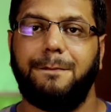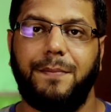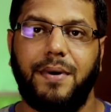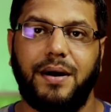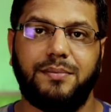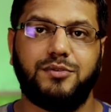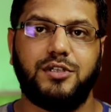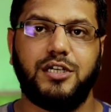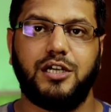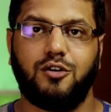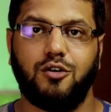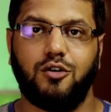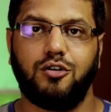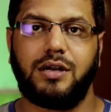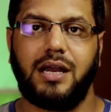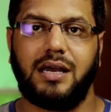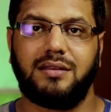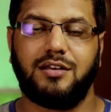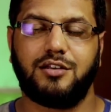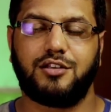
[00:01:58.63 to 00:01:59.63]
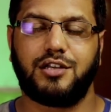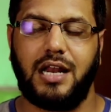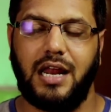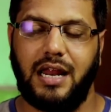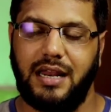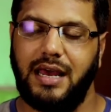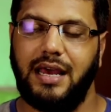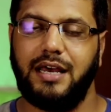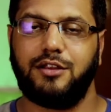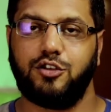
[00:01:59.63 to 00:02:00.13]
पबजी को कैसे
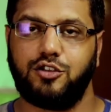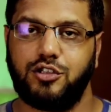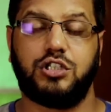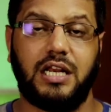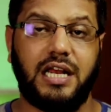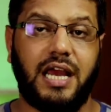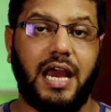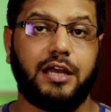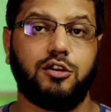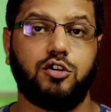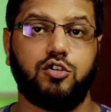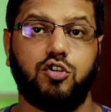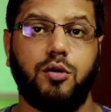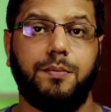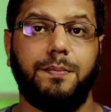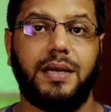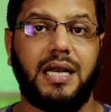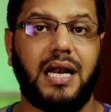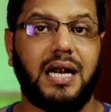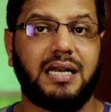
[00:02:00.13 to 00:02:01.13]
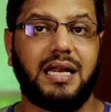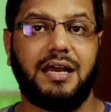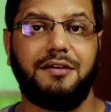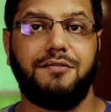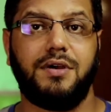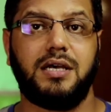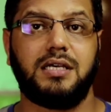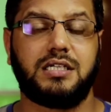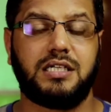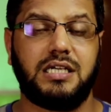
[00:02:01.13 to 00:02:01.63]
चलाना है तो चलिए दोस्तों बिना
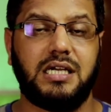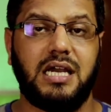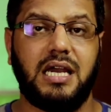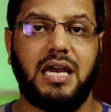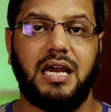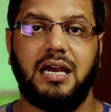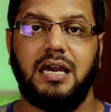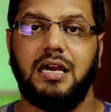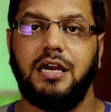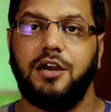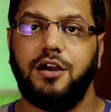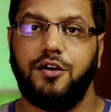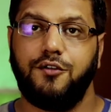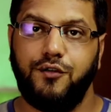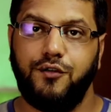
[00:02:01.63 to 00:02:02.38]
टाइम वेस्ट किए